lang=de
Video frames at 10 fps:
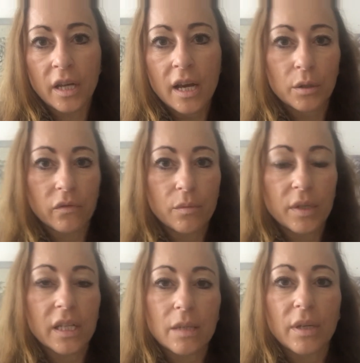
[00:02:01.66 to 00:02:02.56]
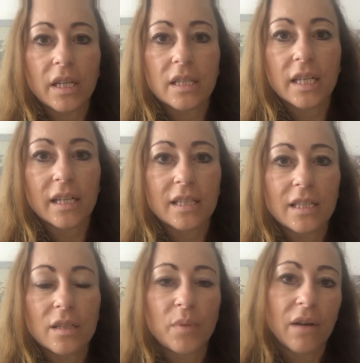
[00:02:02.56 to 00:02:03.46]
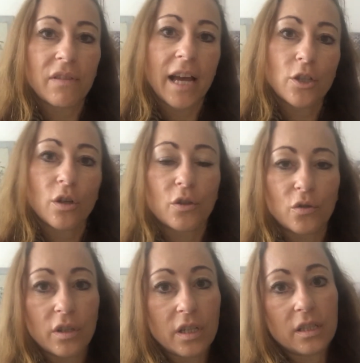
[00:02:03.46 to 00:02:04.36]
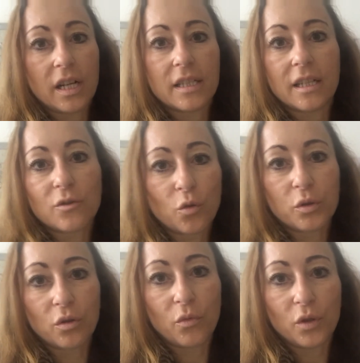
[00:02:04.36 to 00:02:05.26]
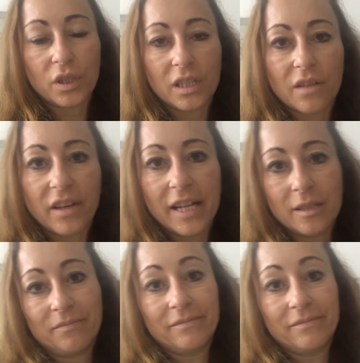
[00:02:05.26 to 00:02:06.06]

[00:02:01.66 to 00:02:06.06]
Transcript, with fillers: Und da will mir denn jemand erzählen, dass diese paar Fleischsorten gesünder sind als alles Obst und Gemüse dieser Welt?